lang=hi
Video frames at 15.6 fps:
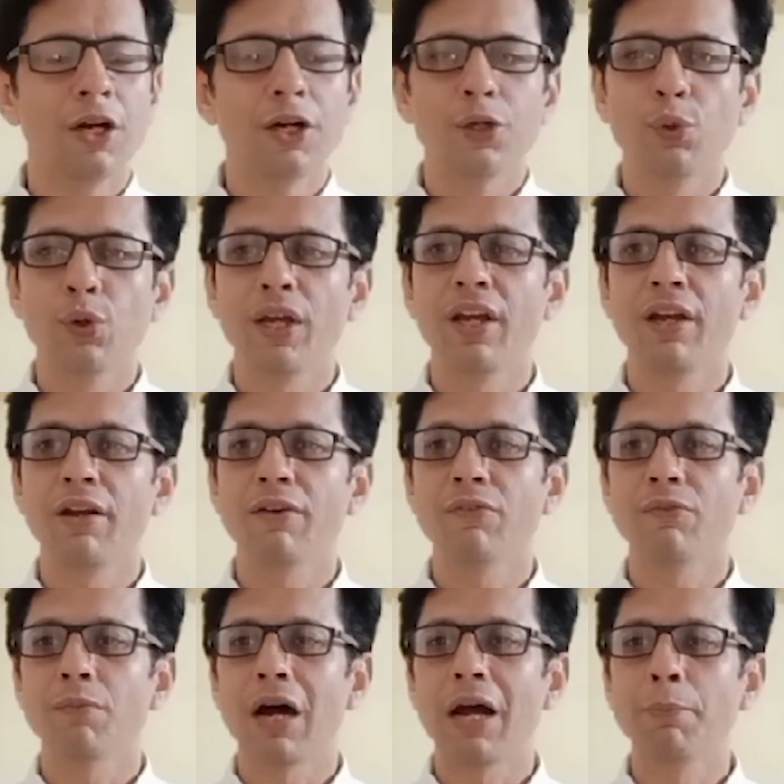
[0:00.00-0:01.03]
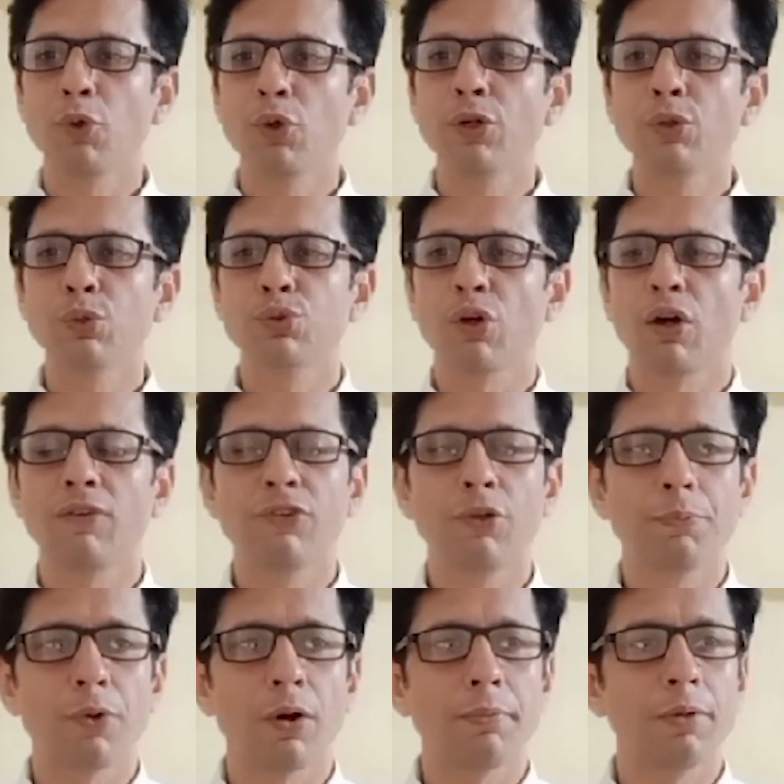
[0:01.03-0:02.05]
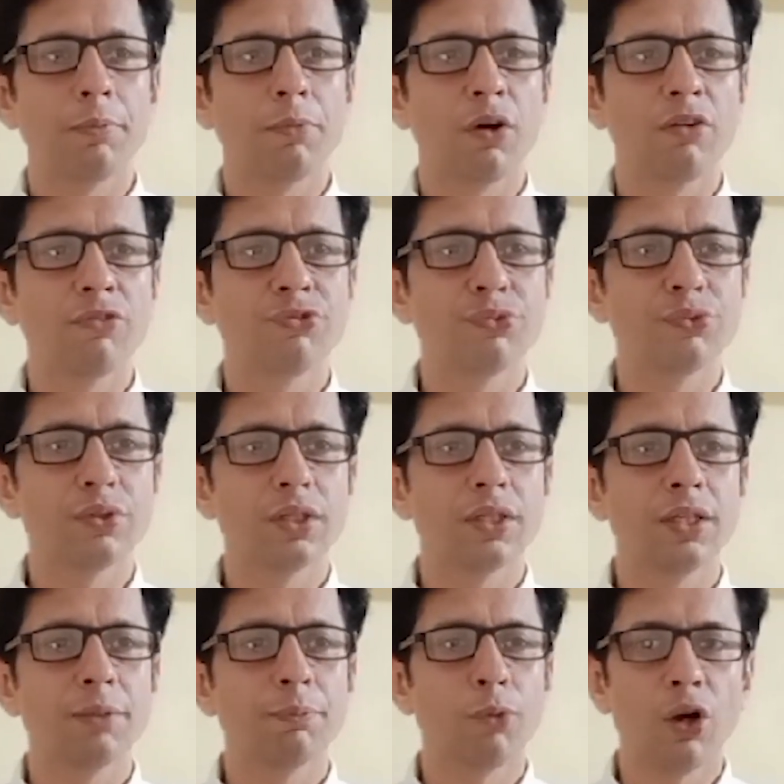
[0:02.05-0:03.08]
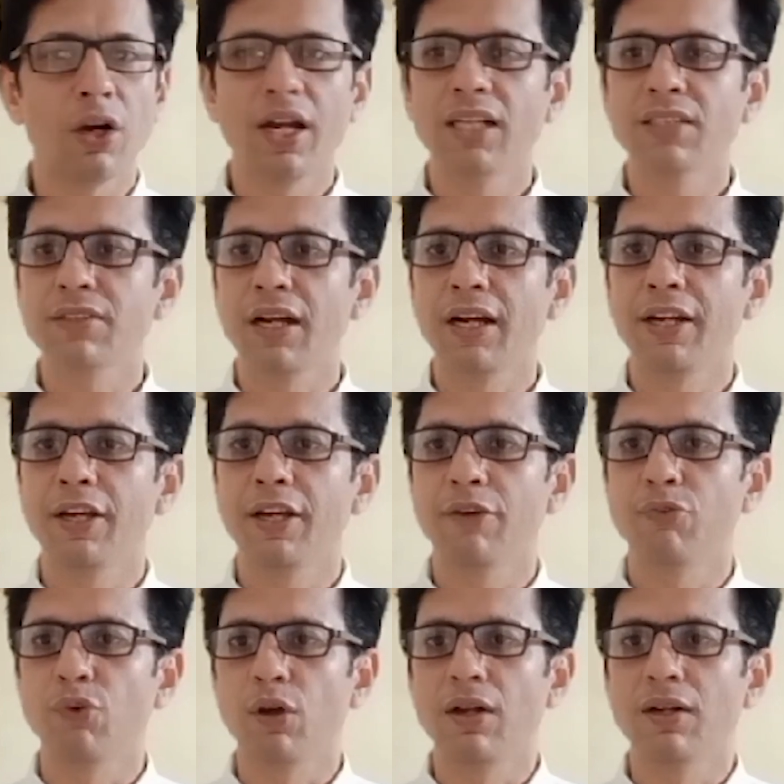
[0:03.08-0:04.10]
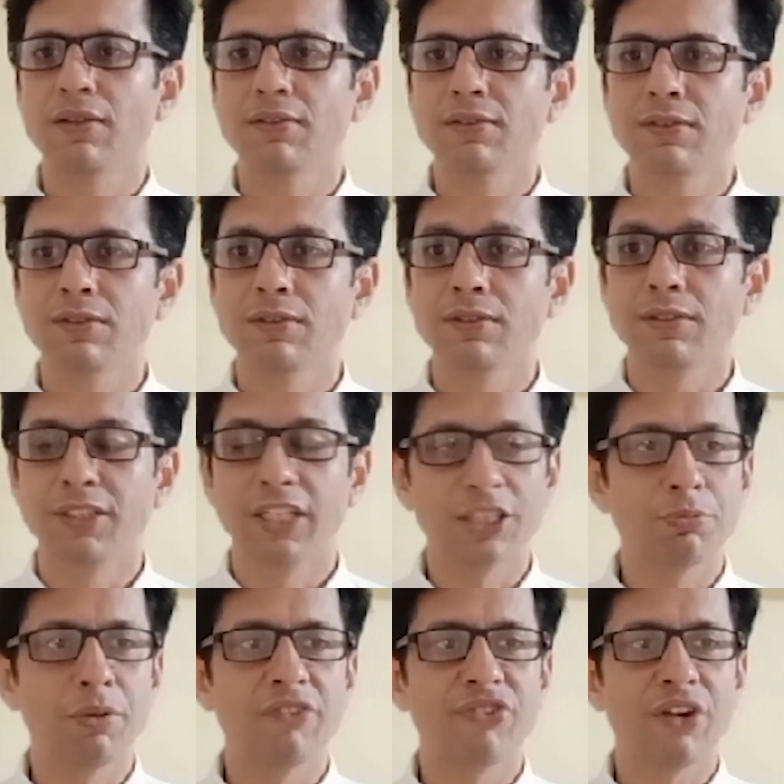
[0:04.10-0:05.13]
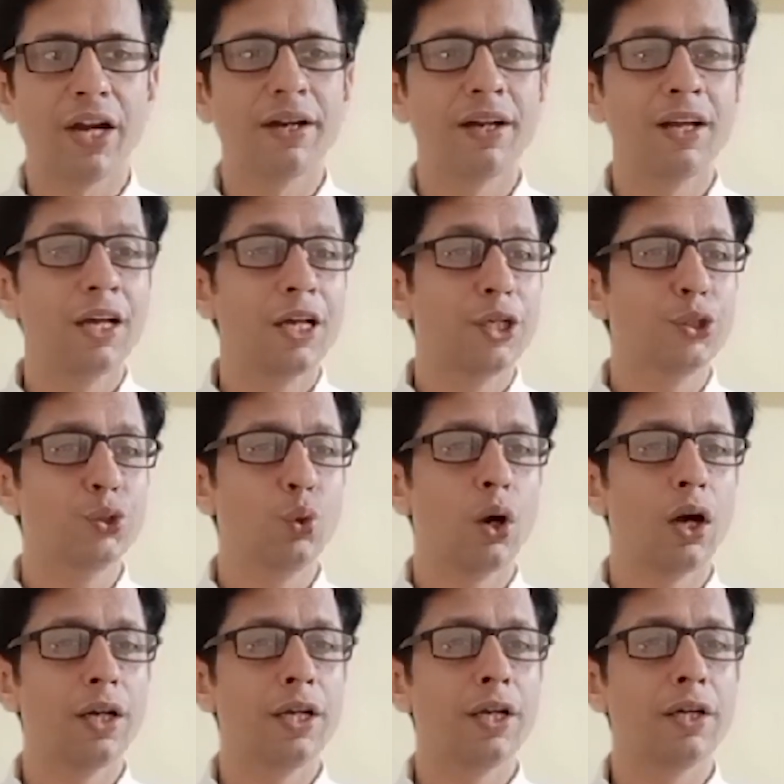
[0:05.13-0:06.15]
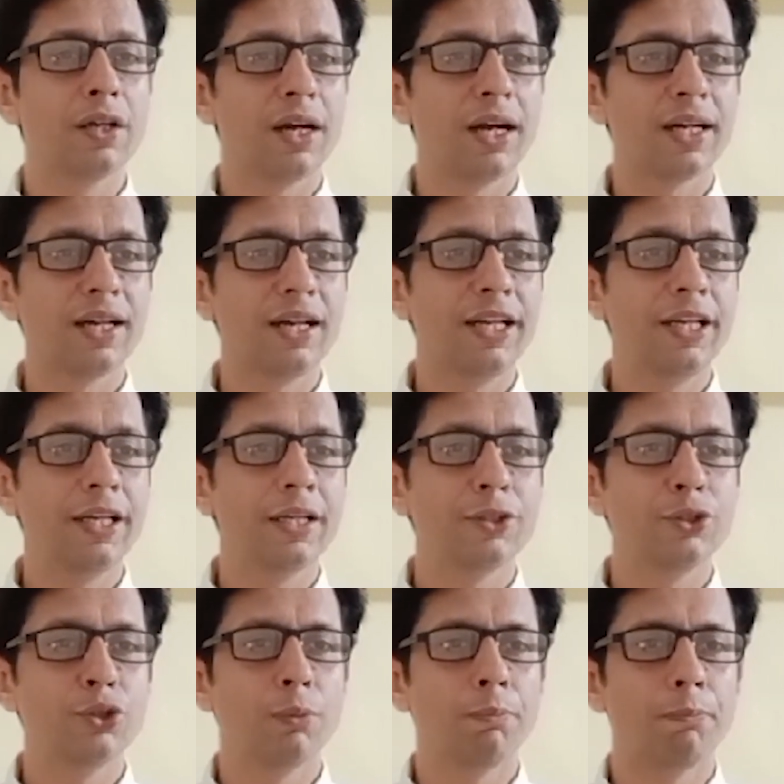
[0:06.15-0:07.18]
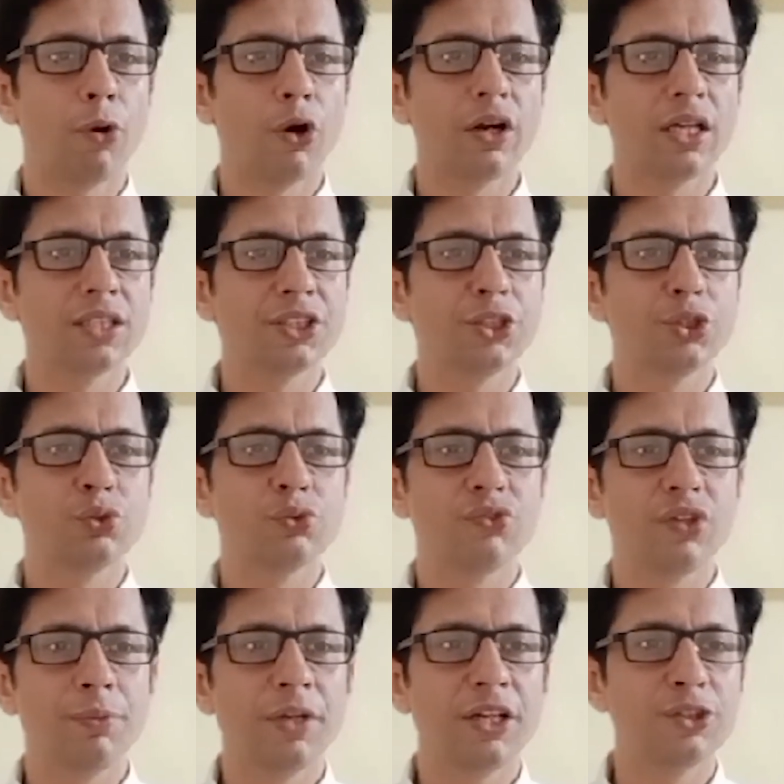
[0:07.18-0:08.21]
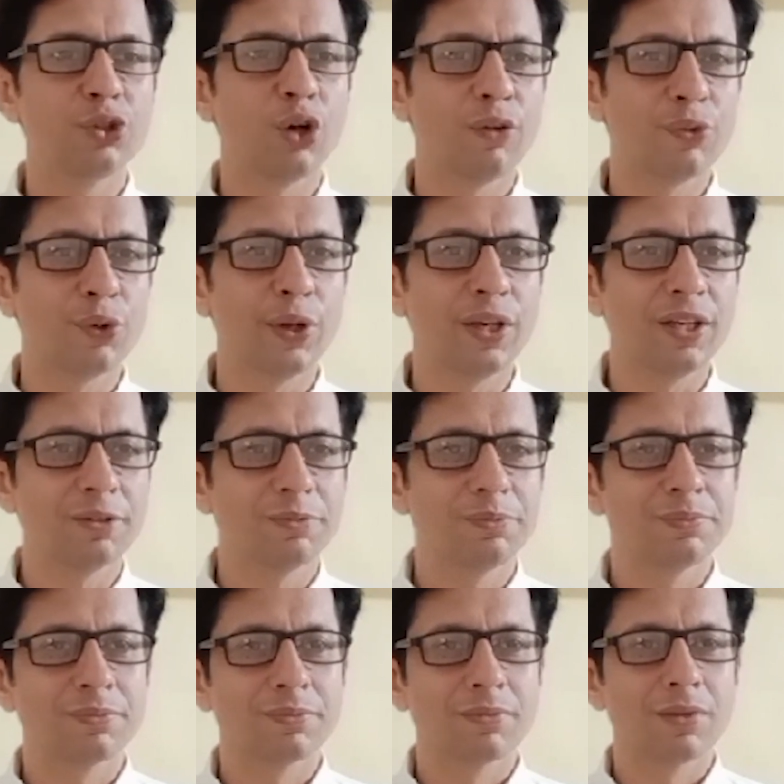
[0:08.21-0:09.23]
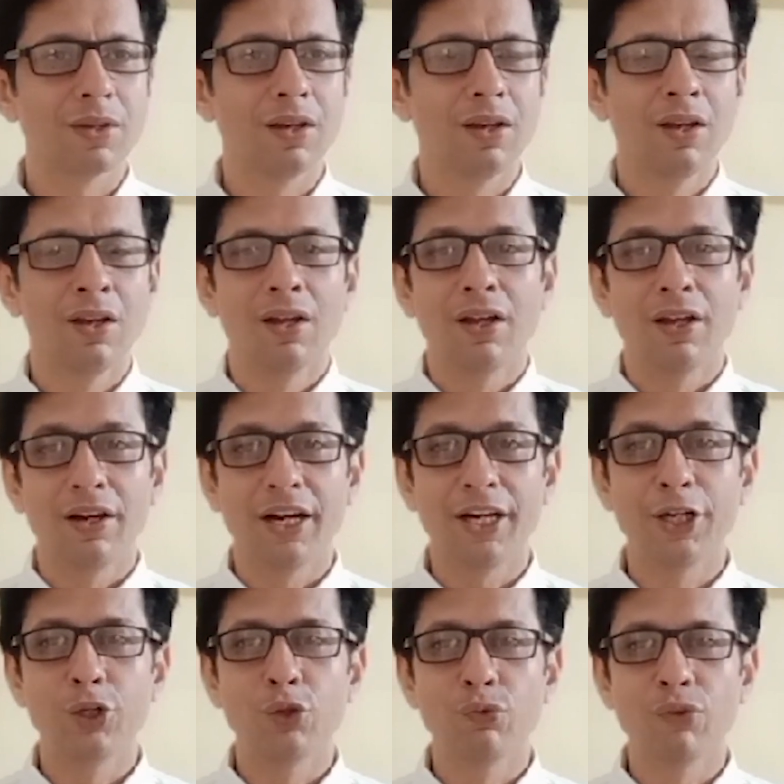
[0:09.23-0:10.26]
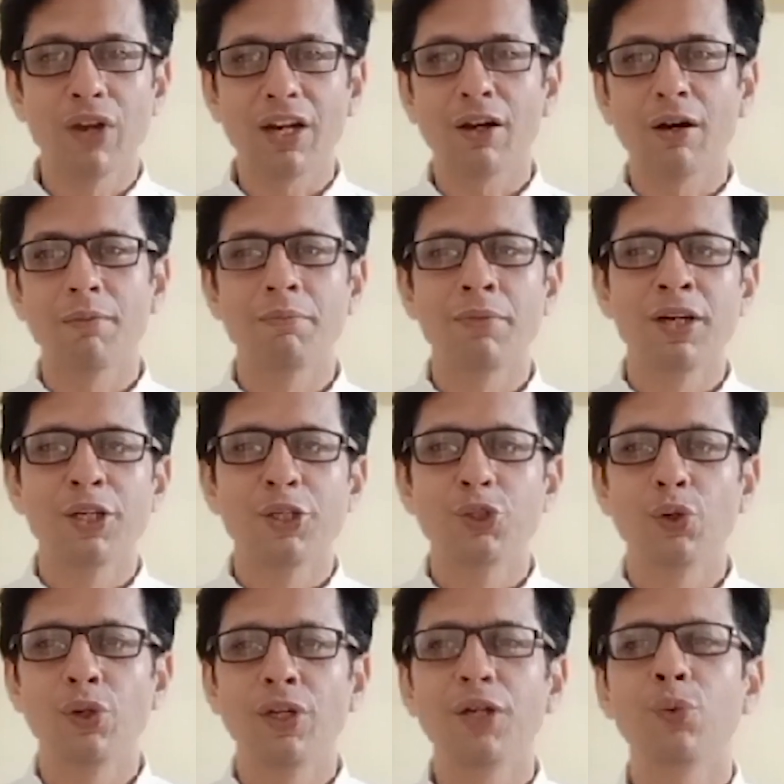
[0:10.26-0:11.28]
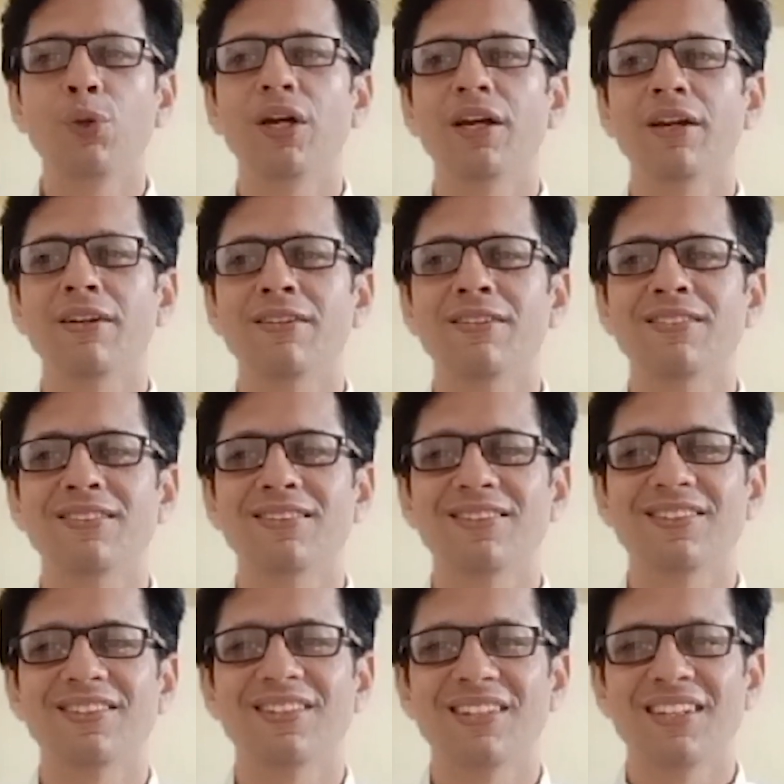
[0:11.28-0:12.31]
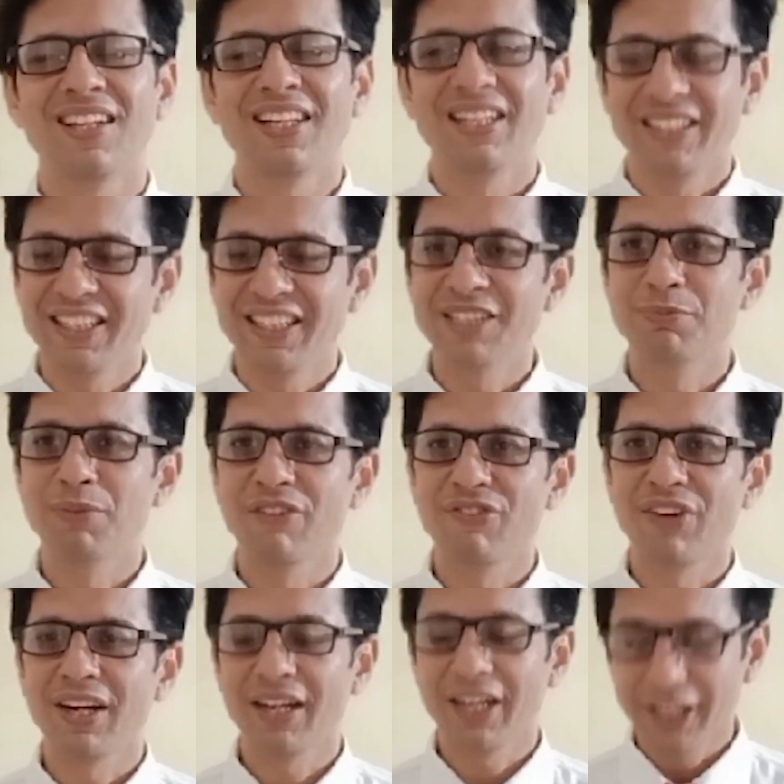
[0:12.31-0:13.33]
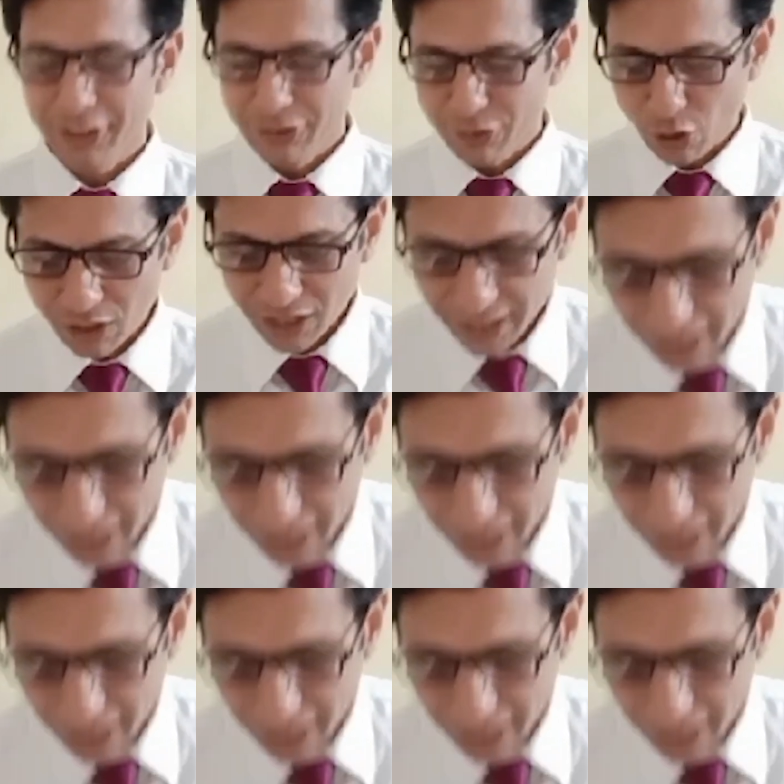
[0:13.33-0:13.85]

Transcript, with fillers: टुडे आई एम गोइंग टू सॉल्व योर प्रॉब्लम ऑफ बॉर्डलेस एंड हेयर फॉल यस माई फ्रेंड यू हर्ड इट करेक्टली योर बॉर्डलेस इश्यूज विल बी रिजॉल्व टूडे रेडी टू वेलकम योर न्यू हेयर यस माई फ्रेंड इट इज ऑनली